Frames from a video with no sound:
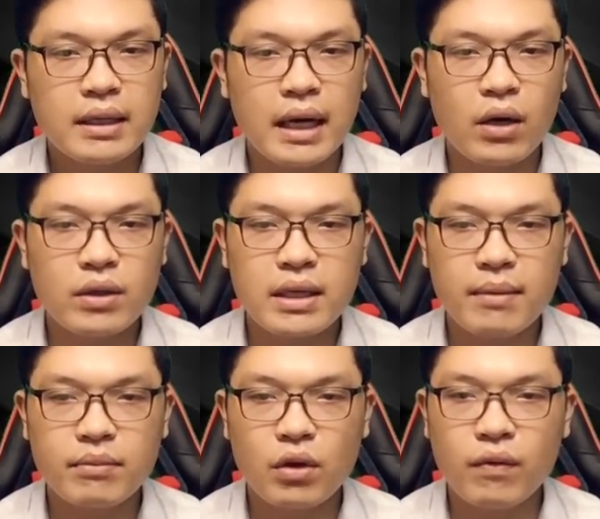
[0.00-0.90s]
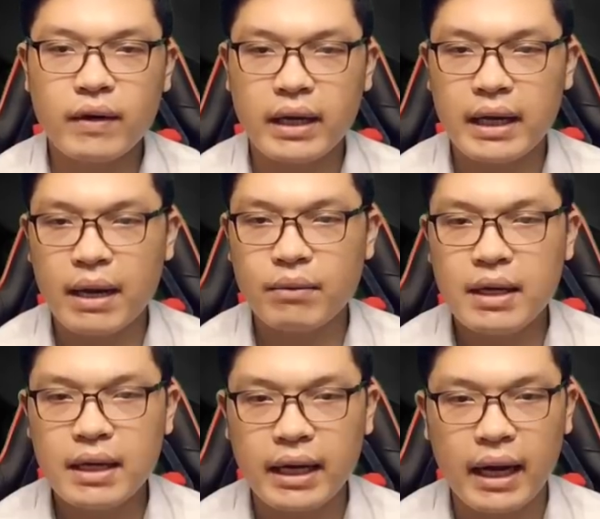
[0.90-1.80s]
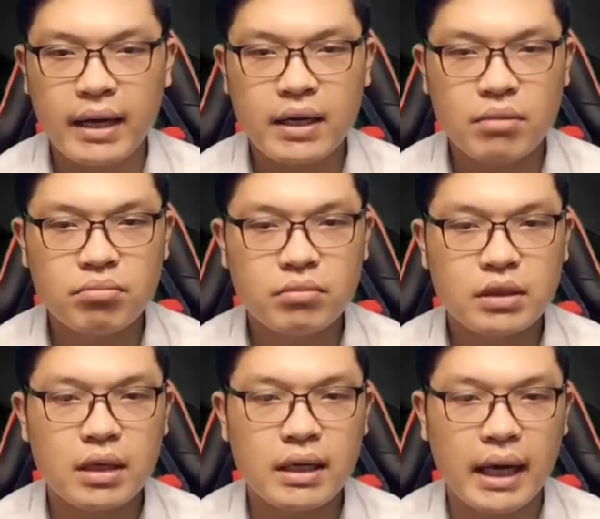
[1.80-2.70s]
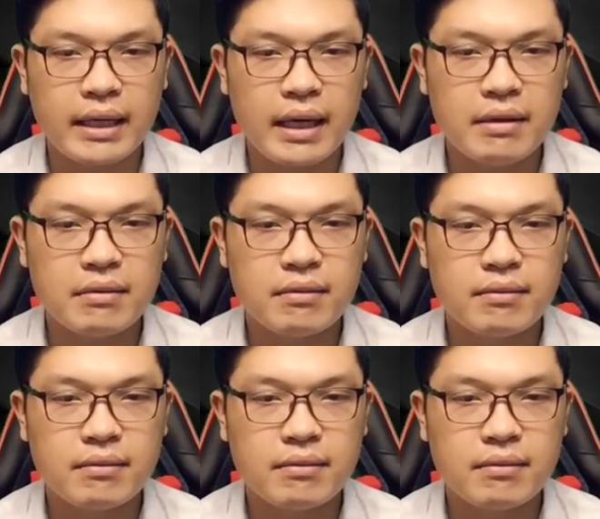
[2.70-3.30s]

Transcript: Ngài nói xem có phải là đạo lý này hay không, Khương đại nhân?"